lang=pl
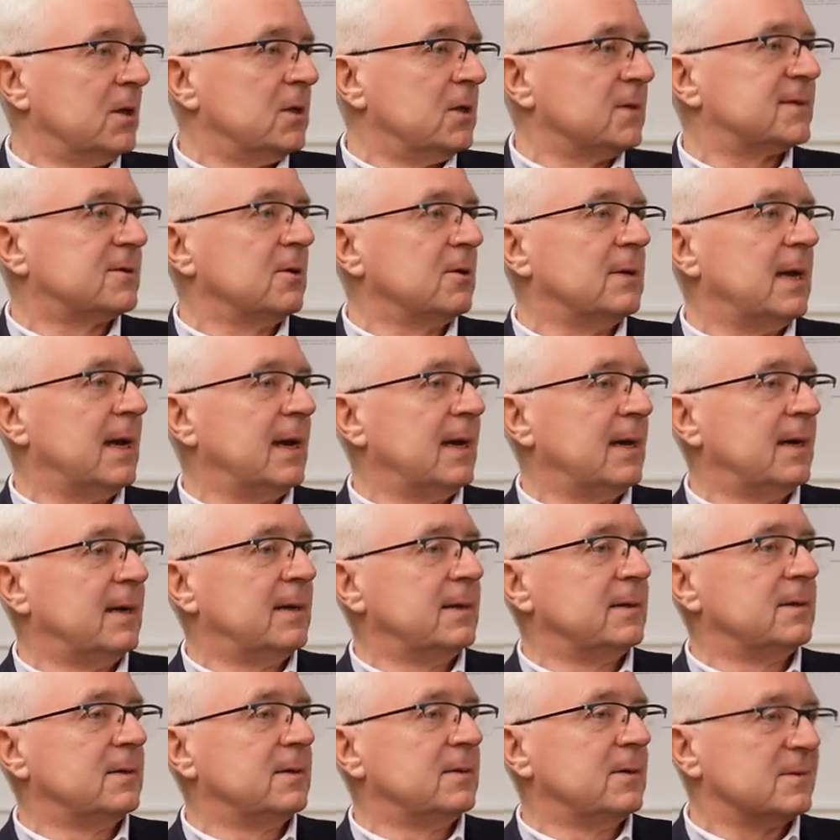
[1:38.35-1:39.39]
Doskonale
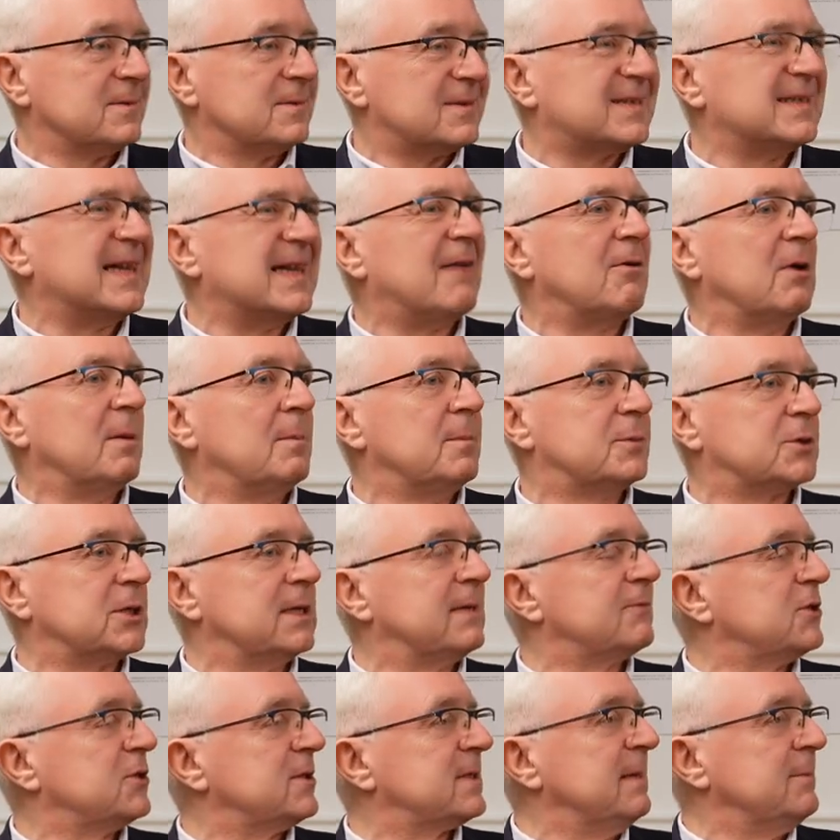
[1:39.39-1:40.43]
ale no, znałem
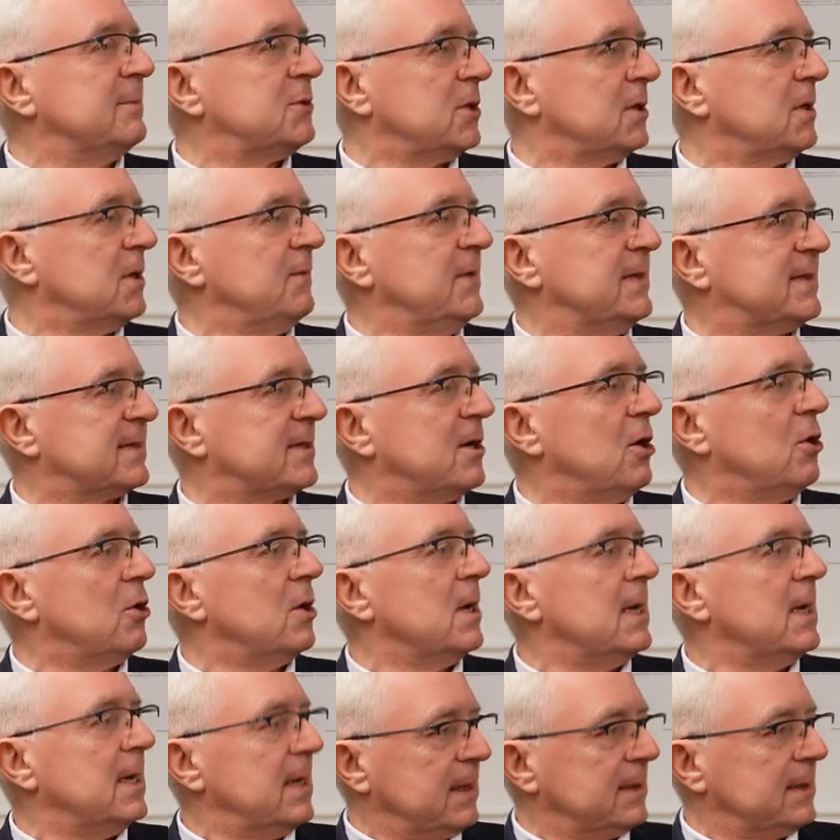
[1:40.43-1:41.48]
przede wszystkim środowisko
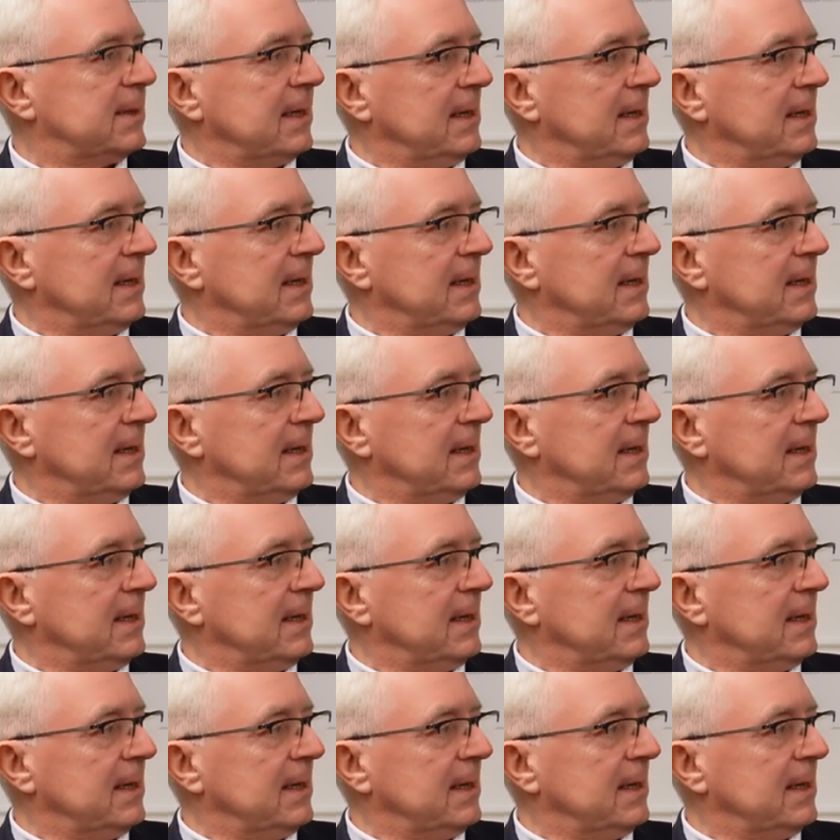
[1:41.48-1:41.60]
e,